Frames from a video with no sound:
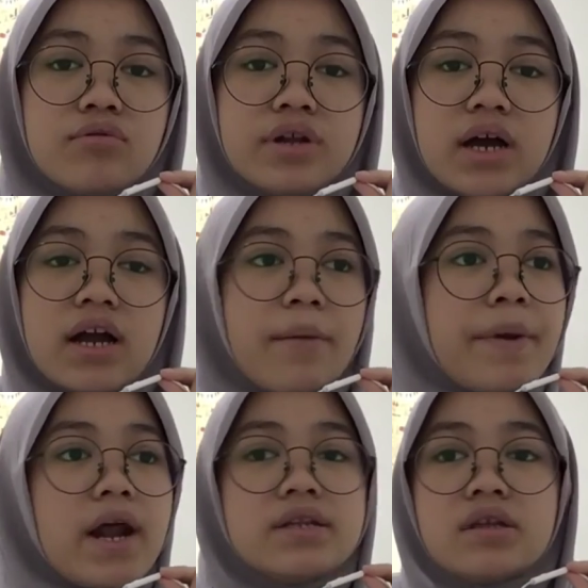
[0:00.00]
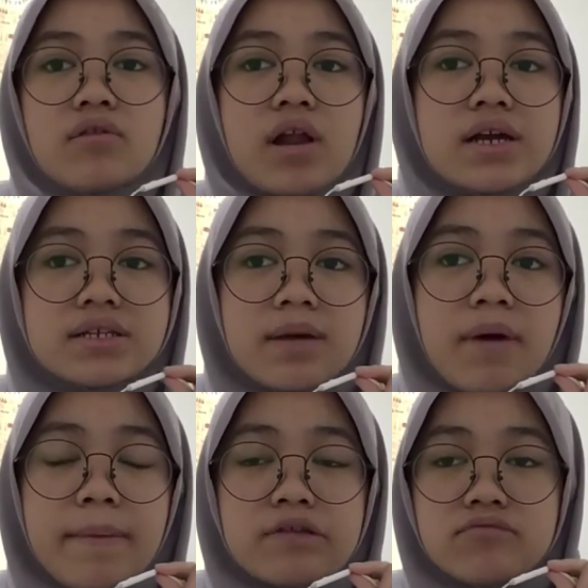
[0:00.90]
udah gak pernah disentuh lagi
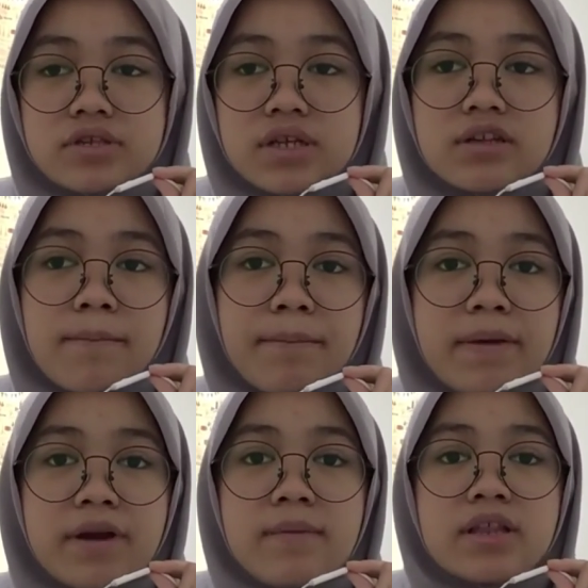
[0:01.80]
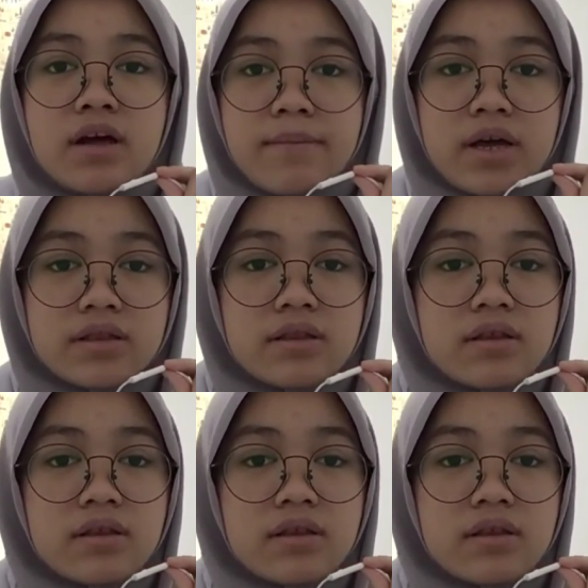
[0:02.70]
sama manusia sampai berabad-abad